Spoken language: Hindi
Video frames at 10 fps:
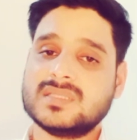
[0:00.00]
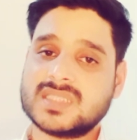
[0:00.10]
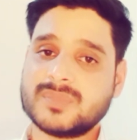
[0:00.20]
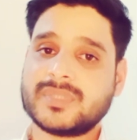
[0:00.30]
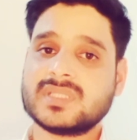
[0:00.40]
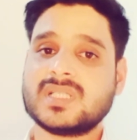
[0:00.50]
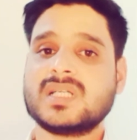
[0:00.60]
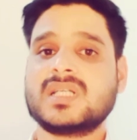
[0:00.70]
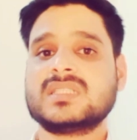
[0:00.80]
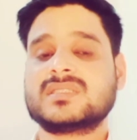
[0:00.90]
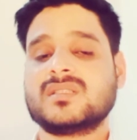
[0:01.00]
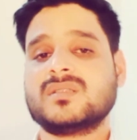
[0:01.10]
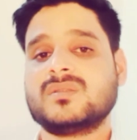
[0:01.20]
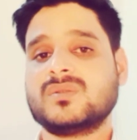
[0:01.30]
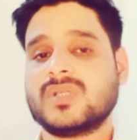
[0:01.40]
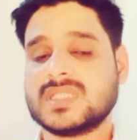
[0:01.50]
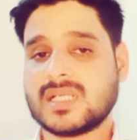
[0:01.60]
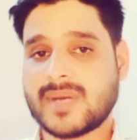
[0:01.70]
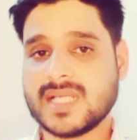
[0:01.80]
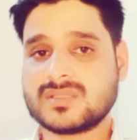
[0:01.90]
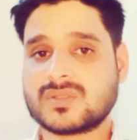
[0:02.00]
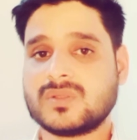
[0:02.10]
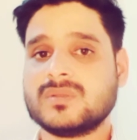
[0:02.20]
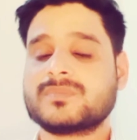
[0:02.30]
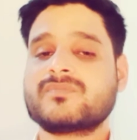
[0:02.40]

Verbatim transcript: इसी 15 अगस्त 2022 को